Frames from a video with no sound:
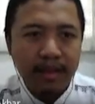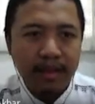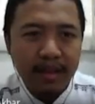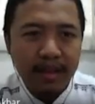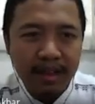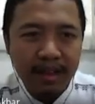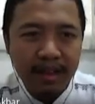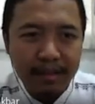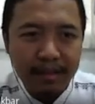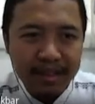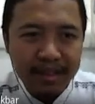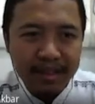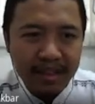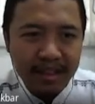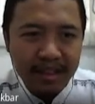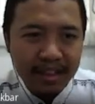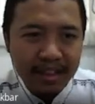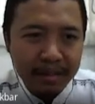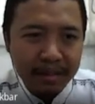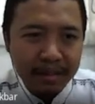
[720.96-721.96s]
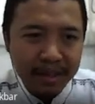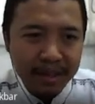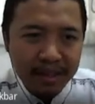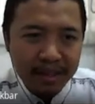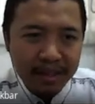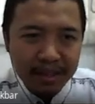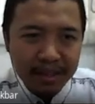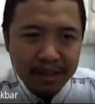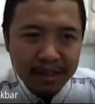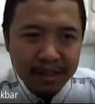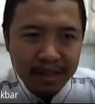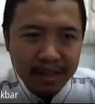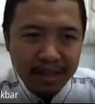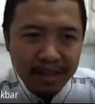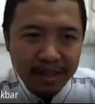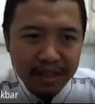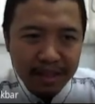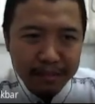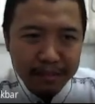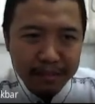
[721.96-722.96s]
Oke, misalnya min term
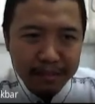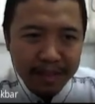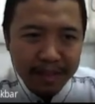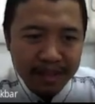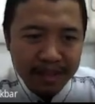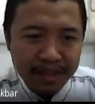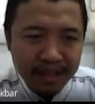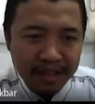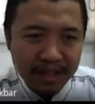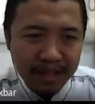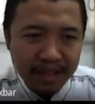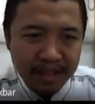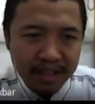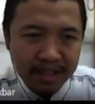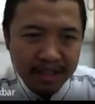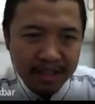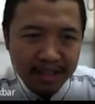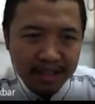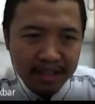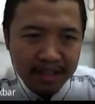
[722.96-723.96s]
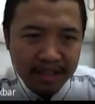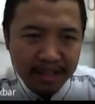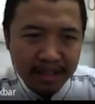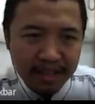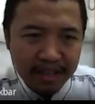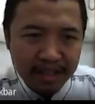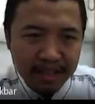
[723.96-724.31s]
ke-6 berarti yang ini nih.